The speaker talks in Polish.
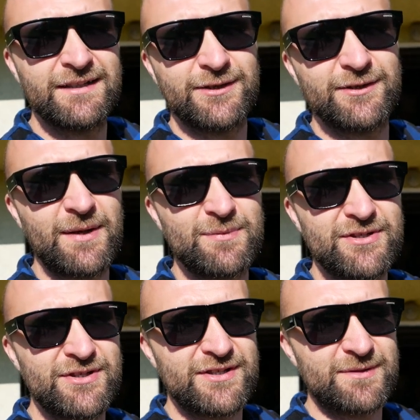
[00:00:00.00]
tylko na
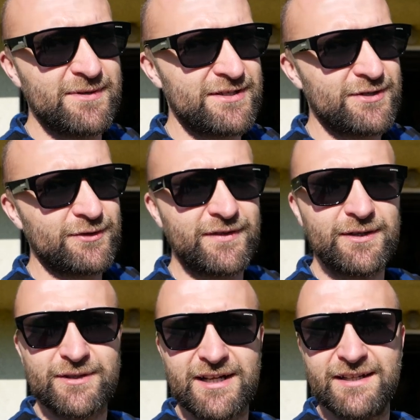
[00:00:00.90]
przycisk będzie się
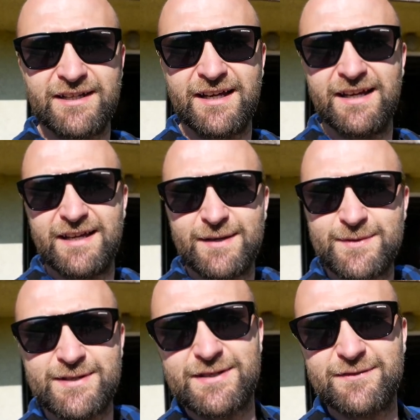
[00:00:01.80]
otwierał kranik i
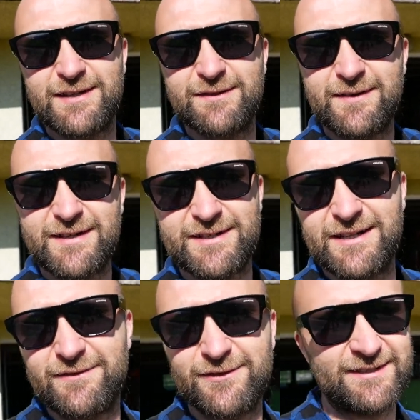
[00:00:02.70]
będzie się wylewała
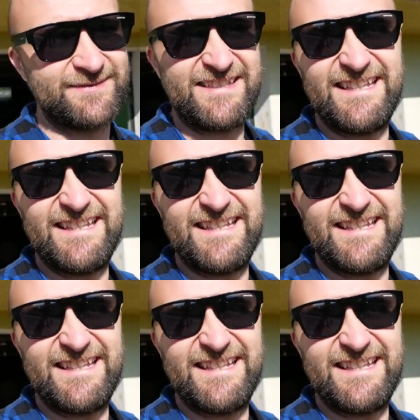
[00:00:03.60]
szara woda.